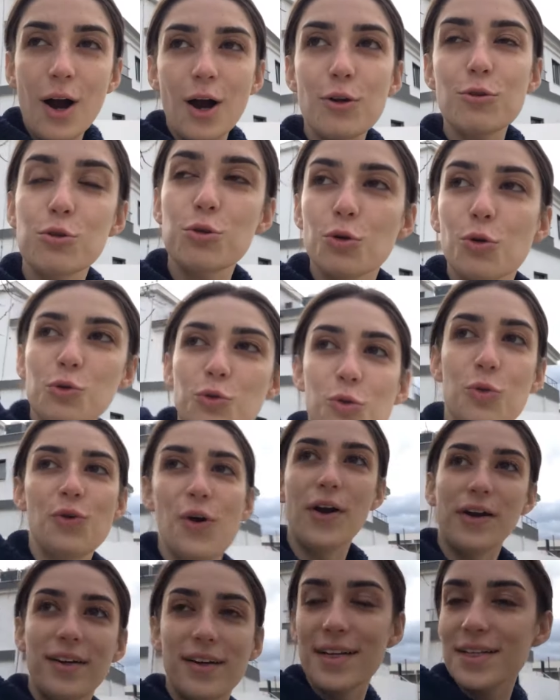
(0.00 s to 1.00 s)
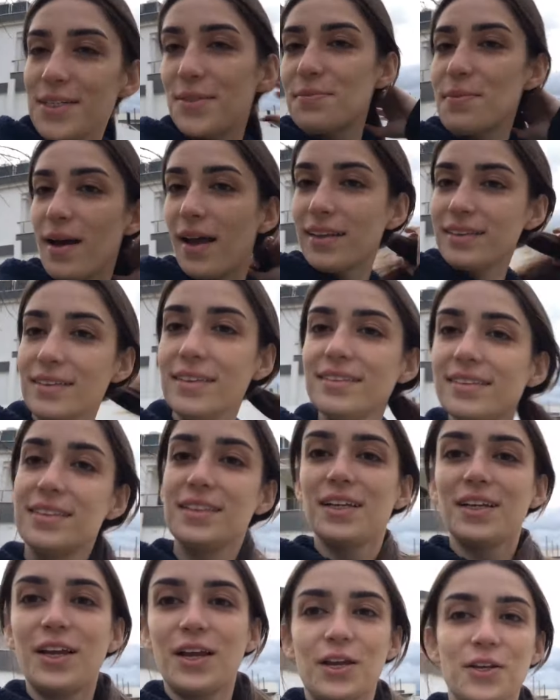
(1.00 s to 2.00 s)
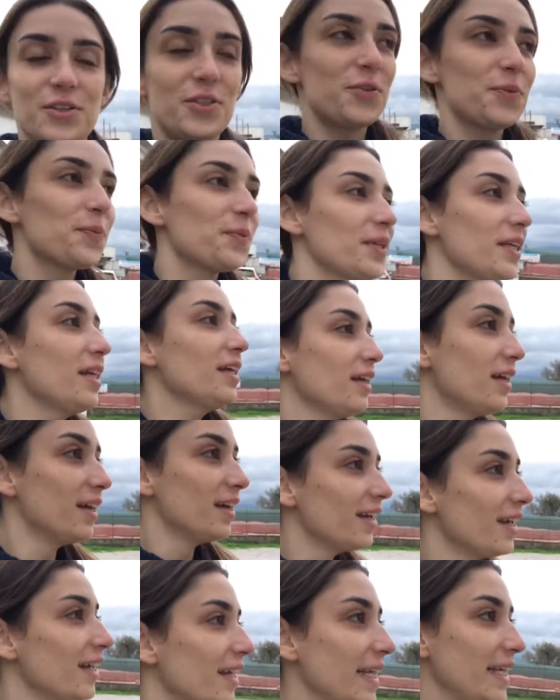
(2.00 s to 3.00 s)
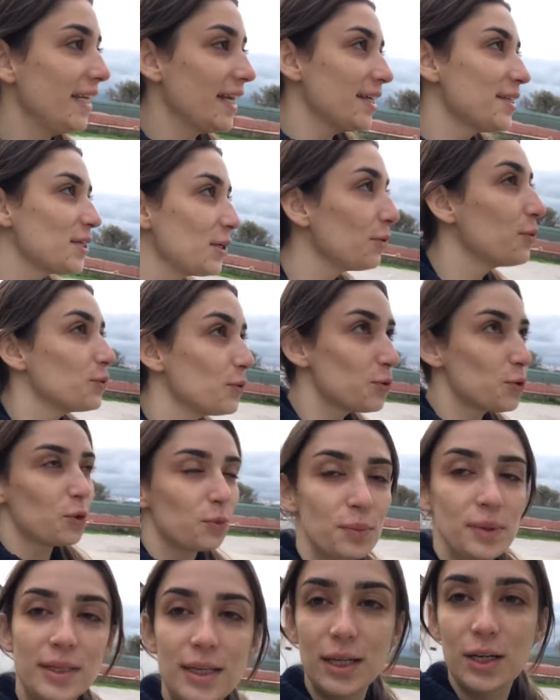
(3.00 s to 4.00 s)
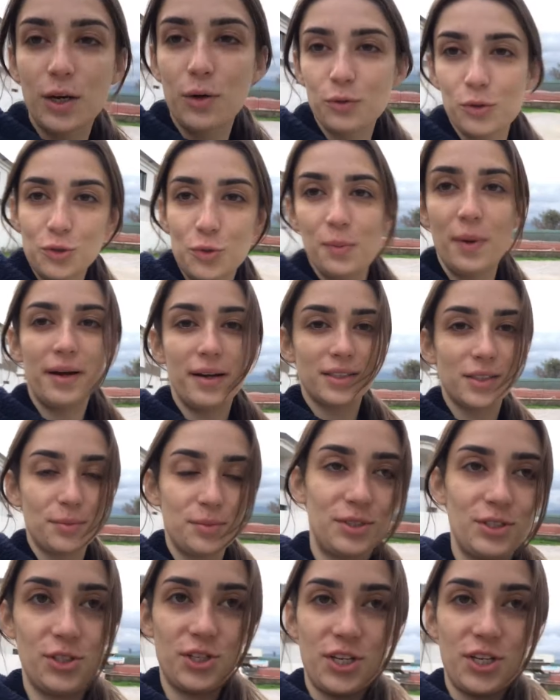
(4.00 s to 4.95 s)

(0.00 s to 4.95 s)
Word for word: kar soğuğu var resmen. Şimdi yine Tommy ile kavuşma anımızı